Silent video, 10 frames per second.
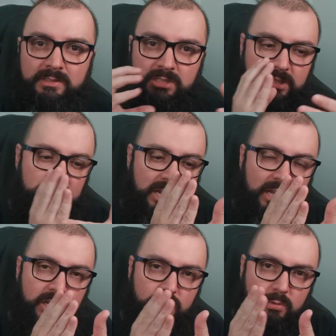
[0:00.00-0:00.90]
A gente já
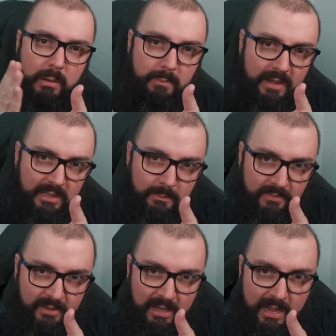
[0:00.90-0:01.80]
criou uma parada para
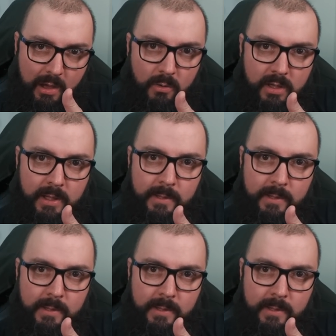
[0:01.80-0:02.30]
ficar legal,